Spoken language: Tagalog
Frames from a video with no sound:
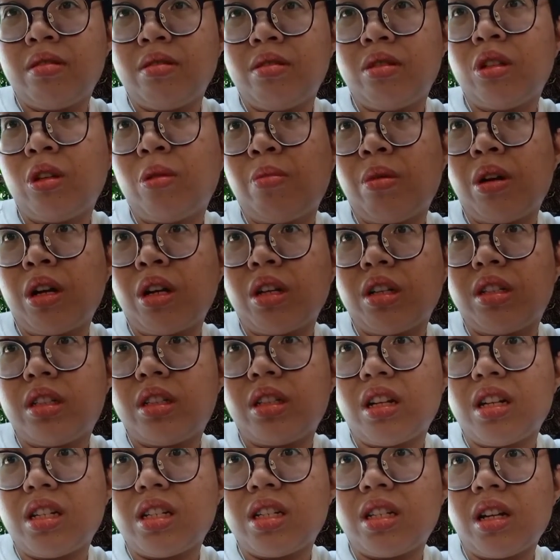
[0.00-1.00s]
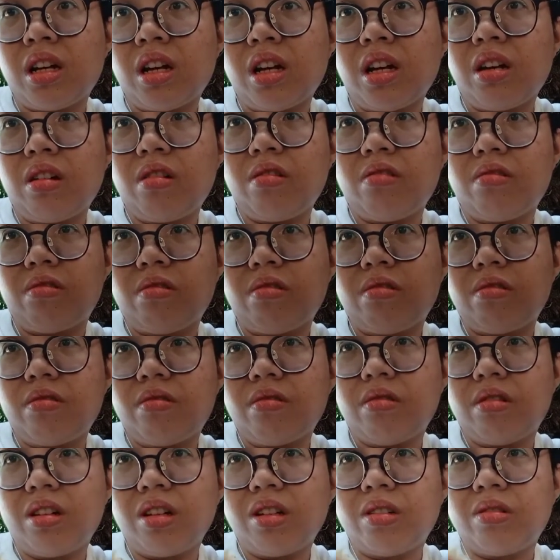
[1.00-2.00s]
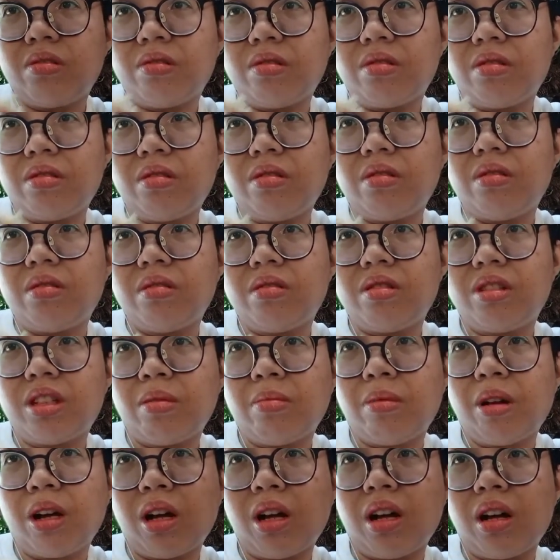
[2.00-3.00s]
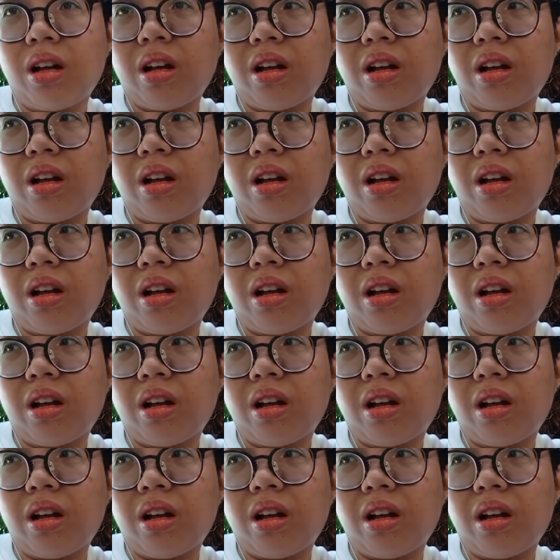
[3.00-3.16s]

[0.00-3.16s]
sobrang stress na ako, ano, sa mga